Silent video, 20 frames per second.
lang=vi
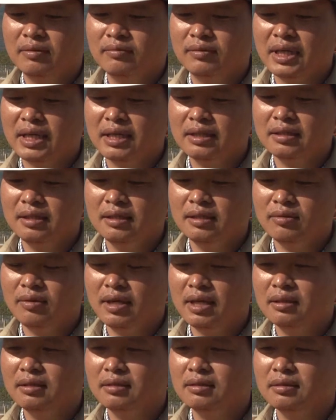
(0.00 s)
và cái tính
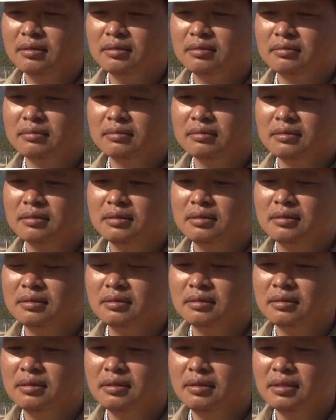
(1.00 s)
toán
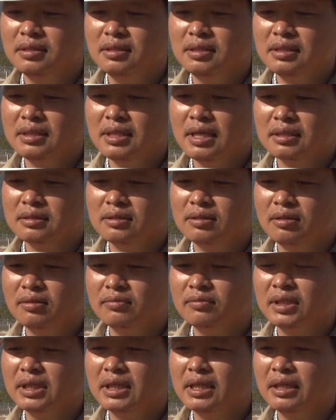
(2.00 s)
cũng chưa chính xác
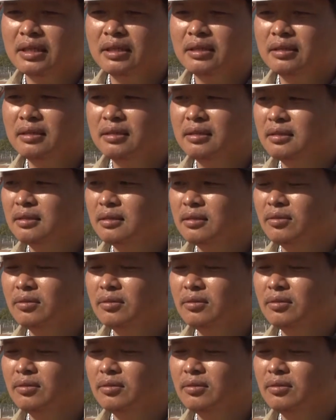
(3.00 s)
so với cái ờ,